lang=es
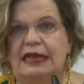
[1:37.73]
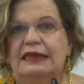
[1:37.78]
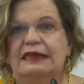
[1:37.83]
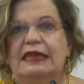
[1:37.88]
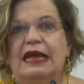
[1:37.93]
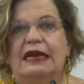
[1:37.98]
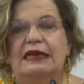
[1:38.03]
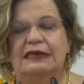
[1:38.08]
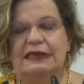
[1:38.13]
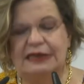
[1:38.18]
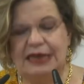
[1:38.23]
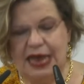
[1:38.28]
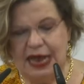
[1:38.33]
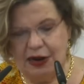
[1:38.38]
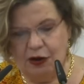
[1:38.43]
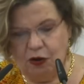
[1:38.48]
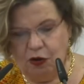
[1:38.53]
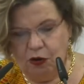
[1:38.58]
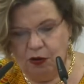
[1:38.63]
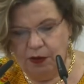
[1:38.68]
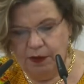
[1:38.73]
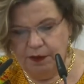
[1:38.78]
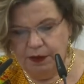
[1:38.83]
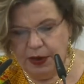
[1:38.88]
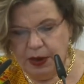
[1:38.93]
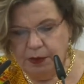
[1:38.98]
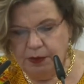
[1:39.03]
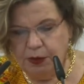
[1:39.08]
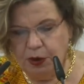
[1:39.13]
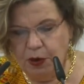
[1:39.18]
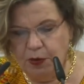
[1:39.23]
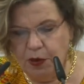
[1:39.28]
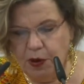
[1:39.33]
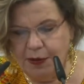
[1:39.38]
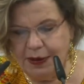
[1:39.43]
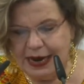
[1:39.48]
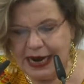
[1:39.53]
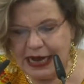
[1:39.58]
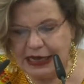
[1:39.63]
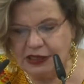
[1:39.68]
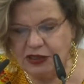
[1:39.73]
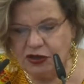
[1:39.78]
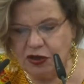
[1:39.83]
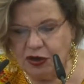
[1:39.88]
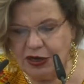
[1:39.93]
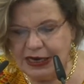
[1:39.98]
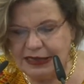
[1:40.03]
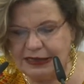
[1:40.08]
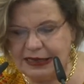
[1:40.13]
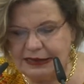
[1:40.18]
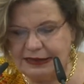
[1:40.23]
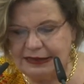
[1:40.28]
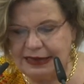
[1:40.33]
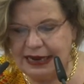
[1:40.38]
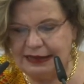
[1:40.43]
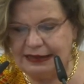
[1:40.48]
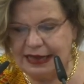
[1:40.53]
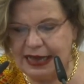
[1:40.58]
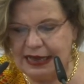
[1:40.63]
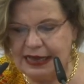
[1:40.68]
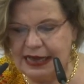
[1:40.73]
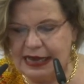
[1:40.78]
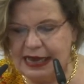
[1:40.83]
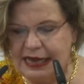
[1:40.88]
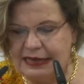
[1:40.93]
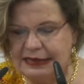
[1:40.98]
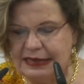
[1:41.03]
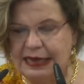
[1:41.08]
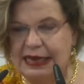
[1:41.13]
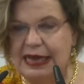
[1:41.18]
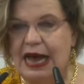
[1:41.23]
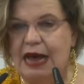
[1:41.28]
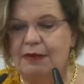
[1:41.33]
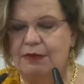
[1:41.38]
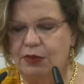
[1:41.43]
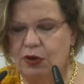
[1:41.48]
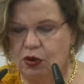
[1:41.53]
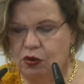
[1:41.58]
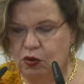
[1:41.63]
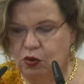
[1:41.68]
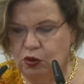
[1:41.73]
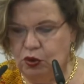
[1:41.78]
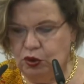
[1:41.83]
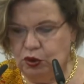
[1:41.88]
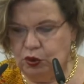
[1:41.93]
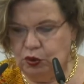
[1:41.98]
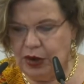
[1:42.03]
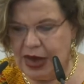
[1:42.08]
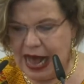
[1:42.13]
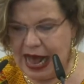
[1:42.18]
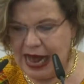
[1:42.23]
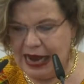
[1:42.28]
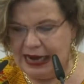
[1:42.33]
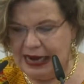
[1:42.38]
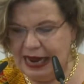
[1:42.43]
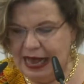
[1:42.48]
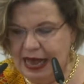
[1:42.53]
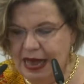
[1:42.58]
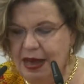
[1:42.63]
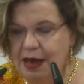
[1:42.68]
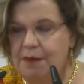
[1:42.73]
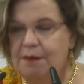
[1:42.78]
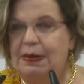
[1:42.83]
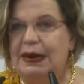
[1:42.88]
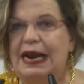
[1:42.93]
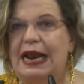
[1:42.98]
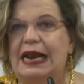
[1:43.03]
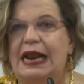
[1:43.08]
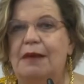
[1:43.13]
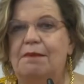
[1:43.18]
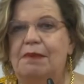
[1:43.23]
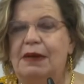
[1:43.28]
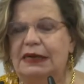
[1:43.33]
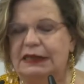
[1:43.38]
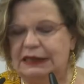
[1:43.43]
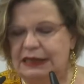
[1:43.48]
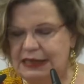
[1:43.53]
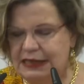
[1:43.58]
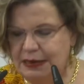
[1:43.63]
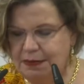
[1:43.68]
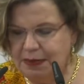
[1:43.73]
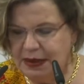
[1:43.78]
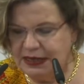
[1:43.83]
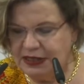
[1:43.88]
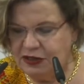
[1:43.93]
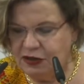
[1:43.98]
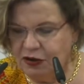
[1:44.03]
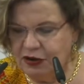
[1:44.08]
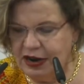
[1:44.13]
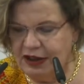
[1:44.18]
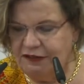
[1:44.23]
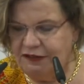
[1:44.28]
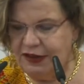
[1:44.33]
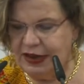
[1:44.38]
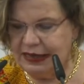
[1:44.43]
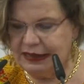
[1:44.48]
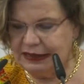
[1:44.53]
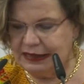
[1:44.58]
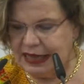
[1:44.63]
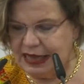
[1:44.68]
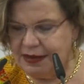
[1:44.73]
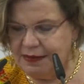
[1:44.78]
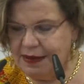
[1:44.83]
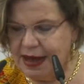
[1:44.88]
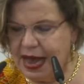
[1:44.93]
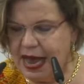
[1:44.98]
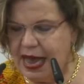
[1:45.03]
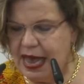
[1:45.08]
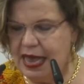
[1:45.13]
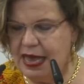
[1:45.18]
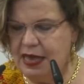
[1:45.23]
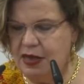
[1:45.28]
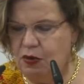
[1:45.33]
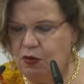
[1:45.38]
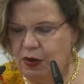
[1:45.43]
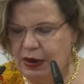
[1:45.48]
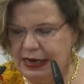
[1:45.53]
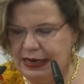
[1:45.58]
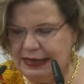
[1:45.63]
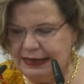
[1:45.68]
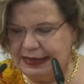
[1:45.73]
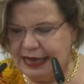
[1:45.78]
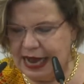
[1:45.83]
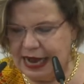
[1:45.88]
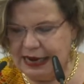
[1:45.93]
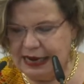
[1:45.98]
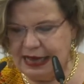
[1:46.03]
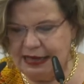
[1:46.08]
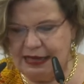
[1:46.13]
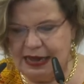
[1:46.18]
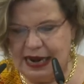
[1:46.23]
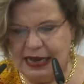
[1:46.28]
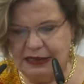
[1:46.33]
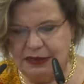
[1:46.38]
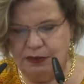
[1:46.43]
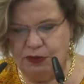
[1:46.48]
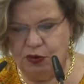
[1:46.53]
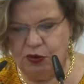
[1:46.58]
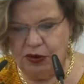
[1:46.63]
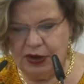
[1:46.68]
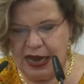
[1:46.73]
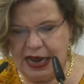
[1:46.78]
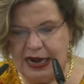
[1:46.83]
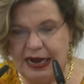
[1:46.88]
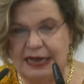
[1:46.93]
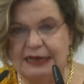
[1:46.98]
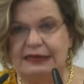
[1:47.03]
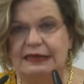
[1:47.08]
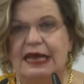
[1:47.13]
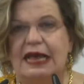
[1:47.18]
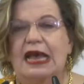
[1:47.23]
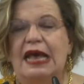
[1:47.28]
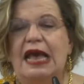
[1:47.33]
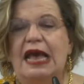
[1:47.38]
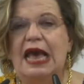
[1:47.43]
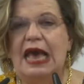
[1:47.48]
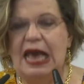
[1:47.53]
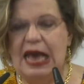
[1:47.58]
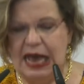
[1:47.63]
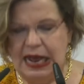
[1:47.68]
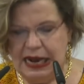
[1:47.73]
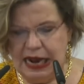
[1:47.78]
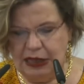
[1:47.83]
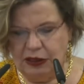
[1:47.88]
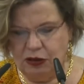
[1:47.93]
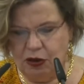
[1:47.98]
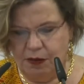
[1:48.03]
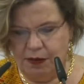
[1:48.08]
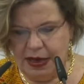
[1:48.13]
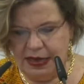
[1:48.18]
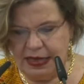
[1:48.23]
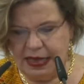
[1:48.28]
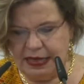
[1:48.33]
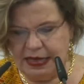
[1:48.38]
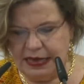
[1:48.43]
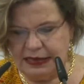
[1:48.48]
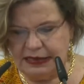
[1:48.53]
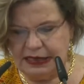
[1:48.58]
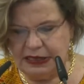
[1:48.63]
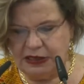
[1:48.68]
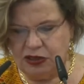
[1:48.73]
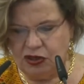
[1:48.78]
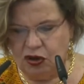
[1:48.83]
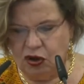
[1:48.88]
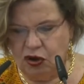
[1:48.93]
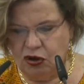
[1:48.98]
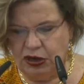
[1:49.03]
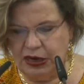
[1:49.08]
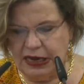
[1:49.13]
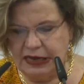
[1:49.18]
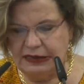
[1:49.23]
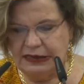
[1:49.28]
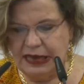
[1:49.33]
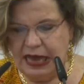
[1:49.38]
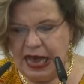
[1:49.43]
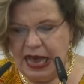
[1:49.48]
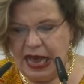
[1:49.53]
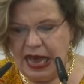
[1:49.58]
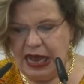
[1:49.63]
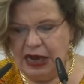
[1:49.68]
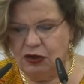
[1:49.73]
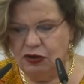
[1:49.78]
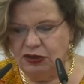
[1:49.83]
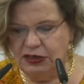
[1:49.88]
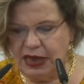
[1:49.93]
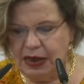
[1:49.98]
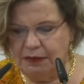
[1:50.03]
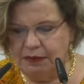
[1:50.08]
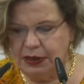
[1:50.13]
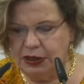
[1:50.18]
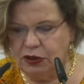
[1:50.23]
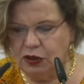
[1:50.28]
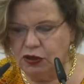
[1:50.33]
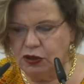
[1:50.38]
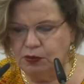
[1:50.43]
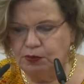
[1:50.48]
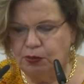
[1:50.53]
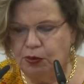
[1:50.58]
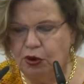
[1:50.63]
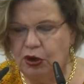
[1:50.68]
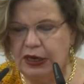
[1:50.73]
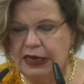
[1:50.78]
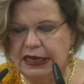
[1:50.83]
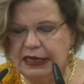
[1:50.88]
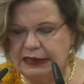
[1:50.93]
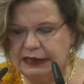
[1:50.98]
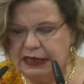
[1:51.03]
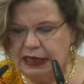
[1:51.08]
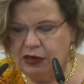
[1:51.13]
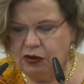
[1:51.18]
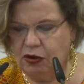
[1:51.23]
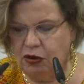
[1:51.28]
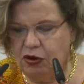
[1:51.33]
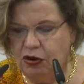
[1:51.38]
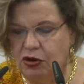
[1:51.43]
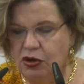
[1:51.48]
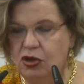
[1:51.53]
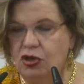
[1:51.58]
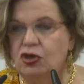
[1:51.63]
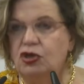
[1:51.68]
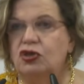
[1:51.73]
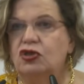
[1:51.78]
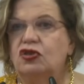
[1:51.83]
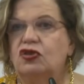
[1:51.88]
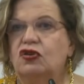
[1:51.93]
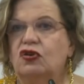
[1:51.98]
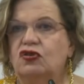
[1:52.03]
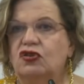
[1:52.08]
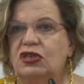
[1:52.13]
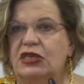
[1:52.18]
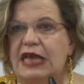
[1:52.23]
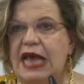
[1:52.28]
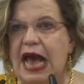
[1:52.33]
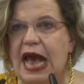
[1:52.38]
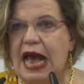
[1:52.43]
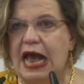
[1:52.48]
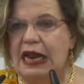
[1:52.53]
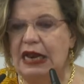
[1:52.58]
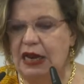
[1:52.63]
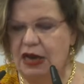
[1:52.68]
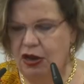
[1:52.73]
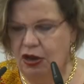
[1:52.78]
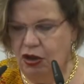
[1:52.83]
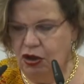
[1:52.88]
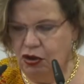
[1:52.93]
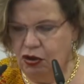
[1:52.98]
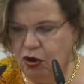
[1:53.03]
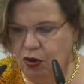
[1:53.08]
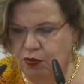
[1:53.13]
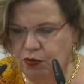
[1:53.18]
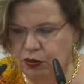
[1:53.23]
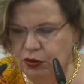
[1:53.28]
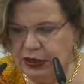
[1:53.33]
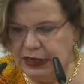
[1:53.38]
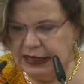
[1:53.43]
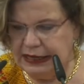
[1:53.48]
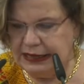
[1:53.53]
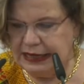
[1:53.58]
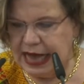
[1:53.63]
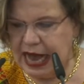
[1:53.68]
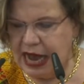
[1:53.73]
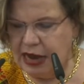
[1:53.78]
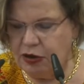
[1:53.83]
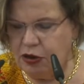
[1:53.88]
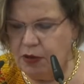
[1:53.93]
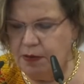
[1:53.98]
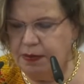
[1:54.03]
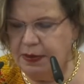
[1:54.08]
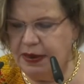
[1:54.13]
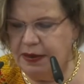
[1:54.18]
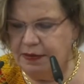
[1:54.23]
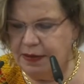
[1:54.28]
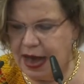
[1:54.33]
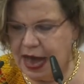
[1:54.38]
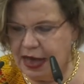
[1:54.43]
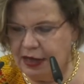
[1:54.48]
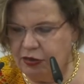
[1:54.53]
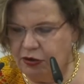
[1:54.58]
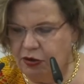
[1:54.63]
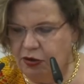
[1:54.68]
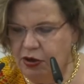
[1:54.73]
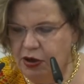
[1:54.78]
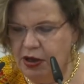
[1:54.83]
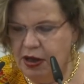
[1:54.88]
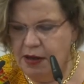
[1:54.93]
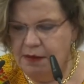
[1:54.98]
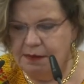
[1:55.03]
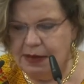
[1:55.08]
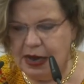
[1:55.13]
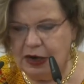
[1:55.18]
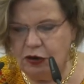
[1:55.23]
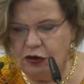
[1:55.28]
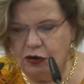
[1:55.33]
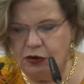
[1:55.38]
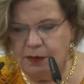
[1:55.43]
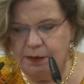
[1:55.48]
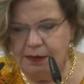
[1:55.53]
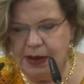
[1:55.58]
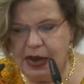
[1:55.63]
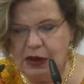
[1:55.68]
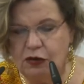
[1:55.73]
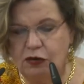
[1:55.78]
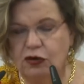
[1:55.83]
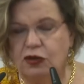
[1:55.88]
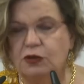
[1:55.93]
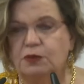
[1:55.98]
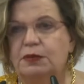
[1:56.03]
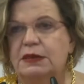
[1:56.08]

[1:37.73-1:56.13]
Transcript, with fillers: Tercero, promover acciones estratégicas de cambio cultural para la participación efectiva e igualitaria de las mujeres en la toma de decisiones en los ámbitos político, social, comunitario y privado, bajo, los